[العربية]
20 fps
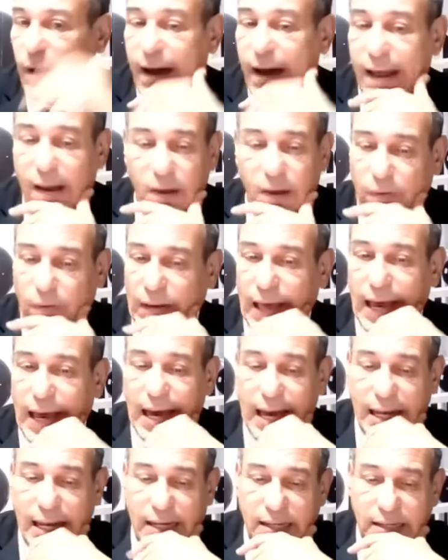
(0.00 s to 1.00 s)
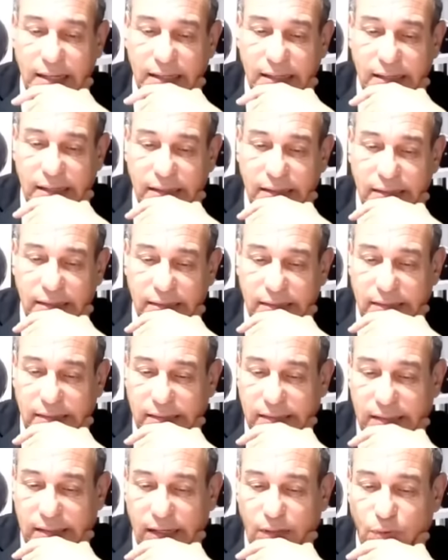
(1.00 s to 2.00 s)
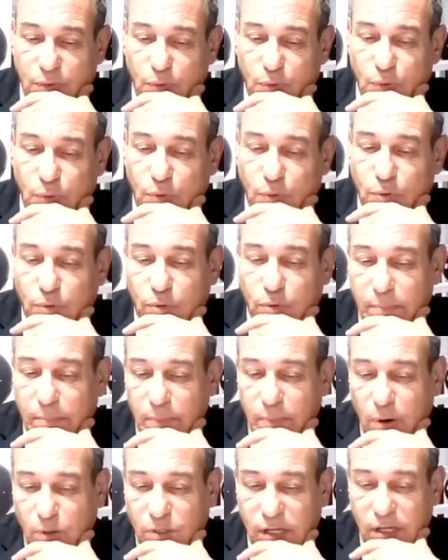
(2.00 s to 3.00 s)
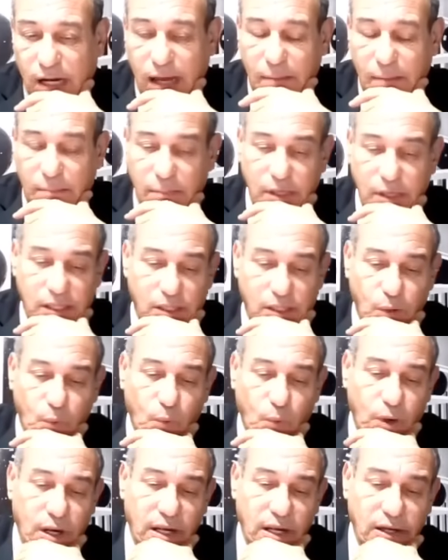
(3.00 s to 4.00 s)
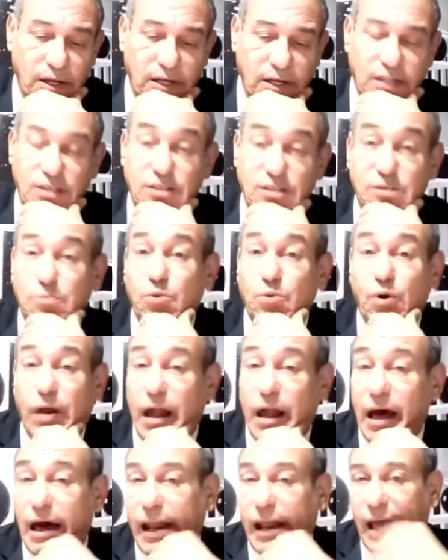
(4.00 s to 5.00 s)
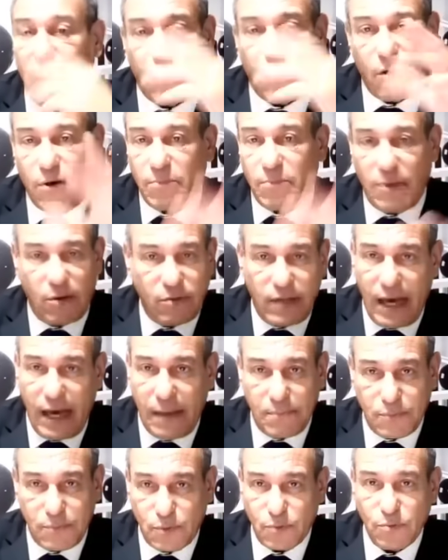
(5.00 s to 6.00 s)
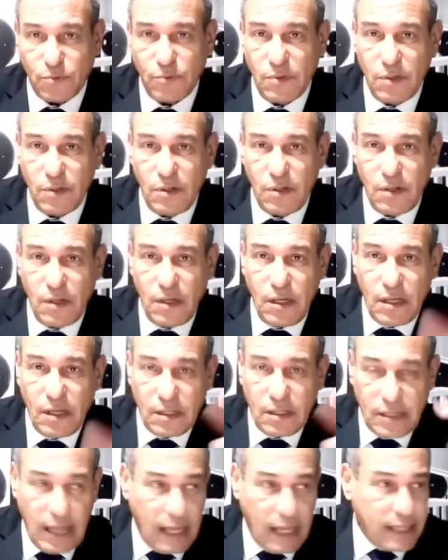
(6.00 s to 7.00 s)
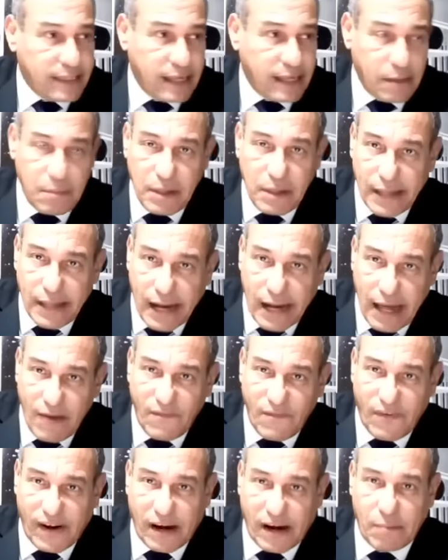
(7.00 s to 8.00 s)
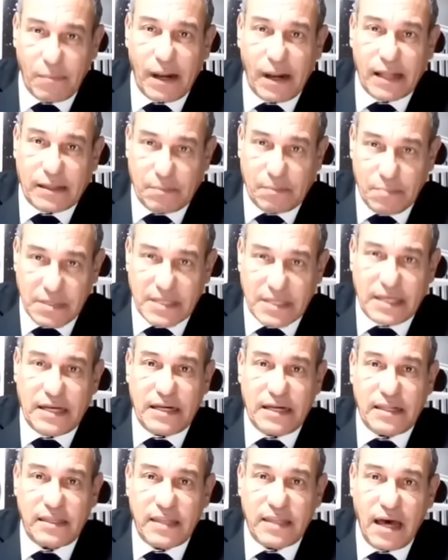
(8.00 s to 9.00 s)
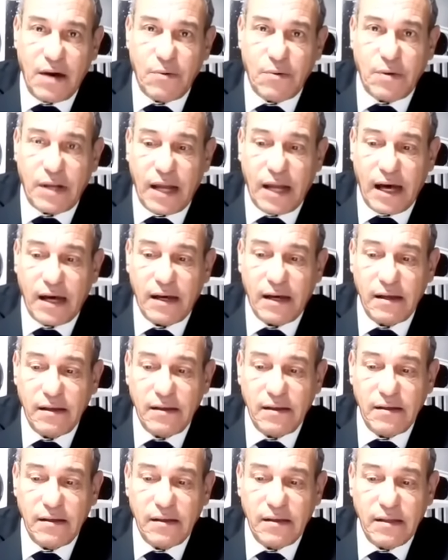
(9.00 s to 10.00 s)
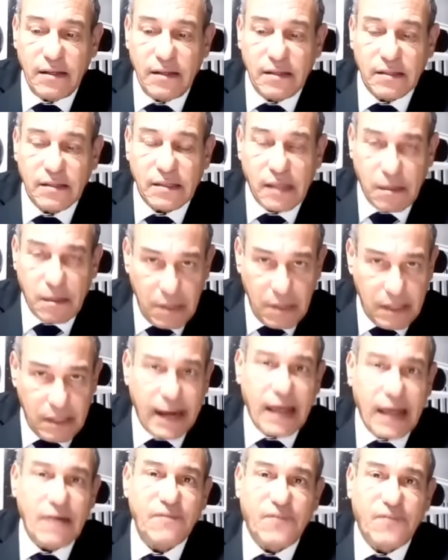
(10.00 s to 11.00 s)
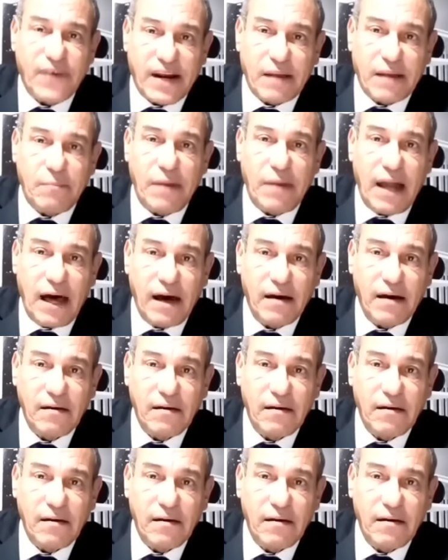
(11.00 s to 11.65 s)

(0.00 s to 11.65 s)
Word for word: على كل حال لانه هو ماهوش راح يطول اللي يجي موراه راح يقول له يحبسوا يعني ترمي دراهم في الرمله تمسخر انت ولا ترمي دراهم في الرمله